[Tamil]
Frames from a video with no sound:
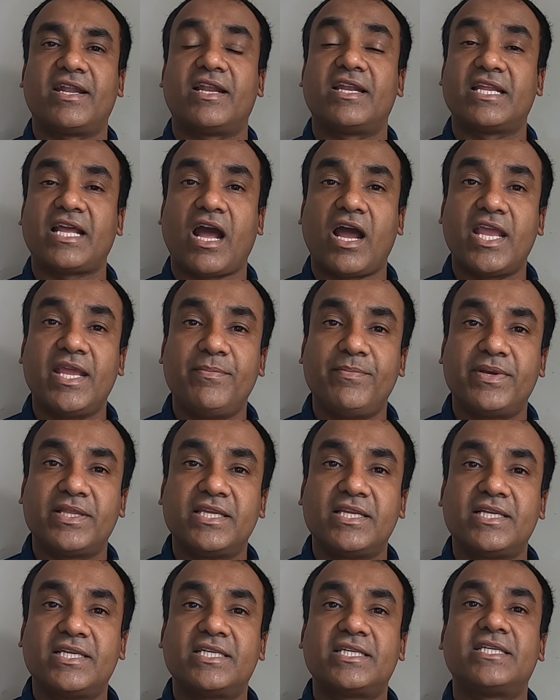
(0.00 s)
ஆனால்
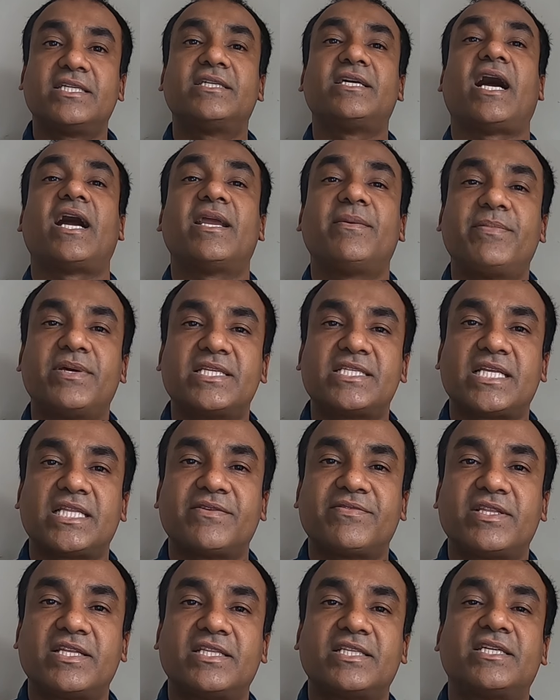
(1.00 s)
ஐம்பதுக்கு ஐம்பது
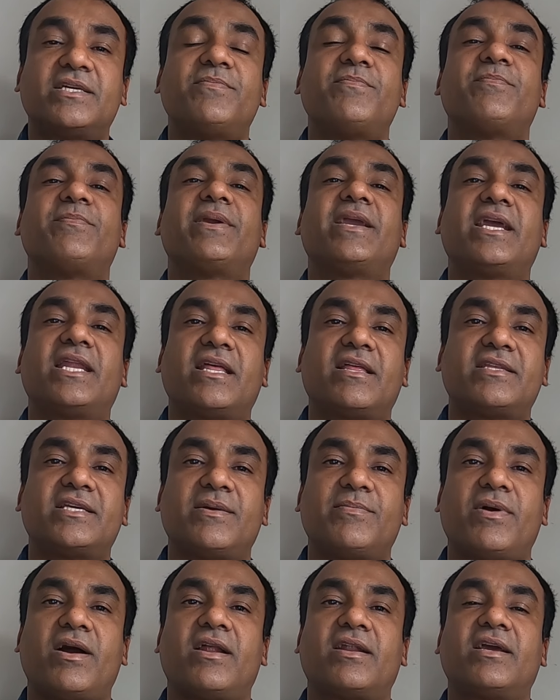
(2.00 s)
சதவீதத்துக்கும்
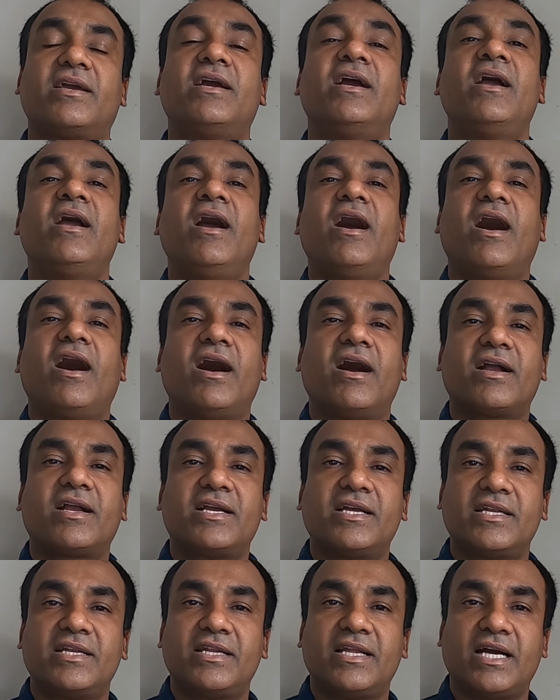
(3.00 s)
மேலதிகமான
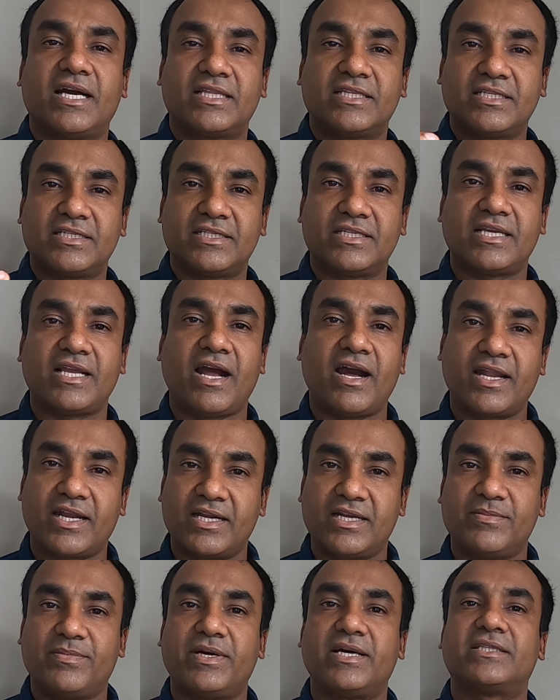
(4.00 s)
ஆக்கள் அது
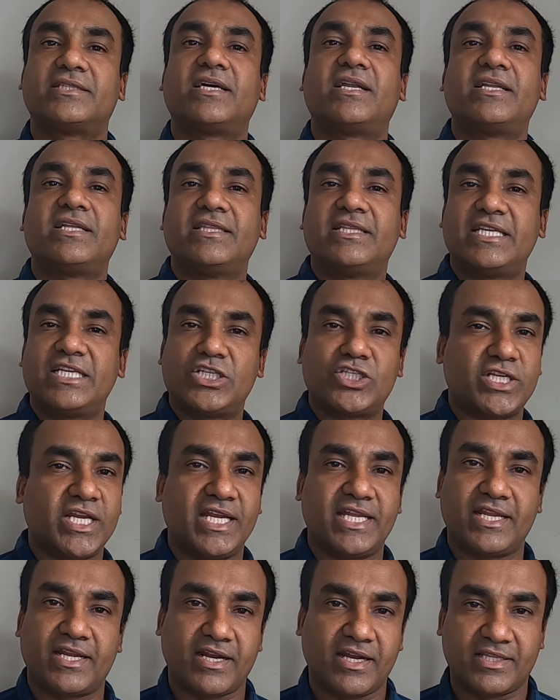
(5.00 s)
யாரென்று பார்த்தால் இந்த
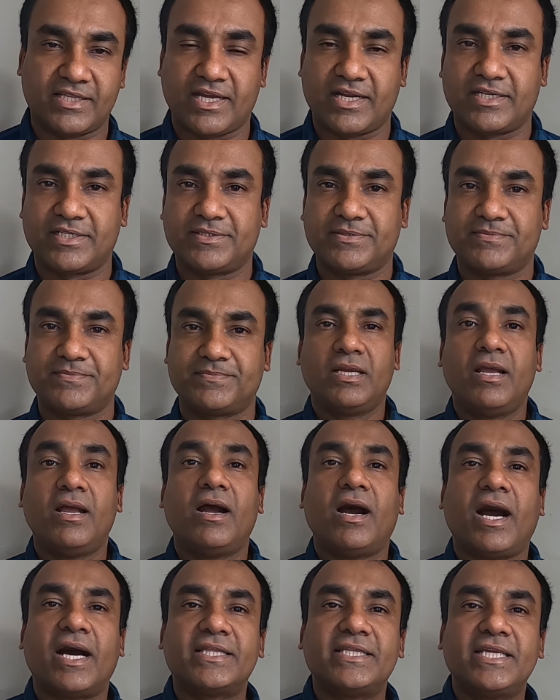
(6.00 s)
இஸ்ரேலியர்கள் தான்
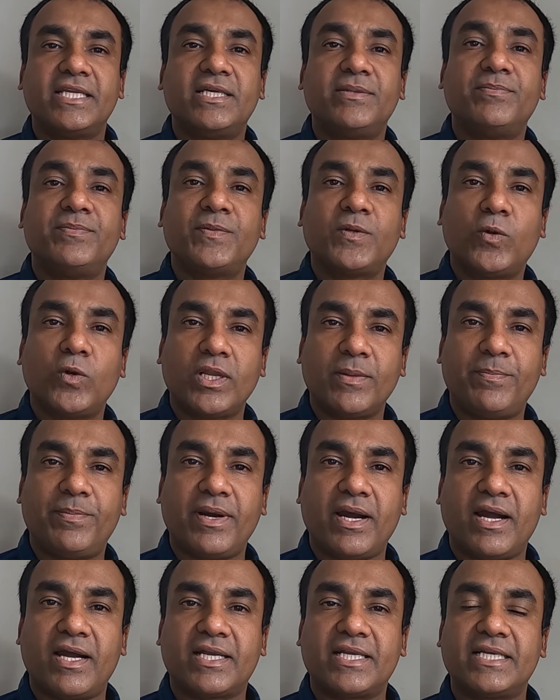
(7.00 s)
அதிலும்
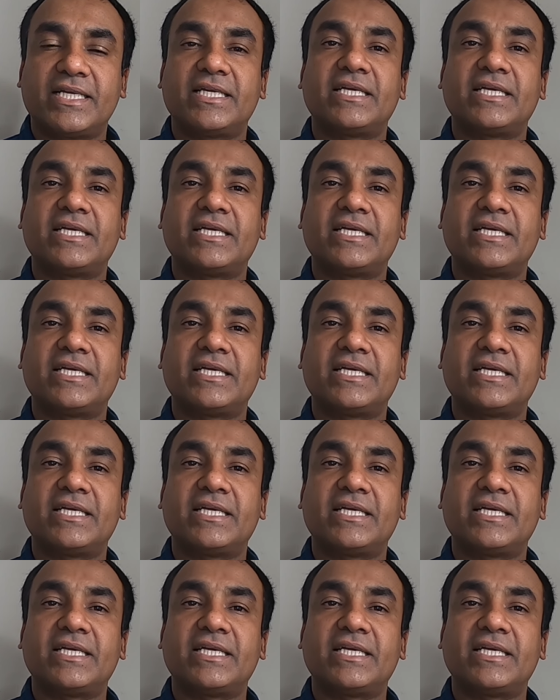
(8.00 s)
குறிப்பாக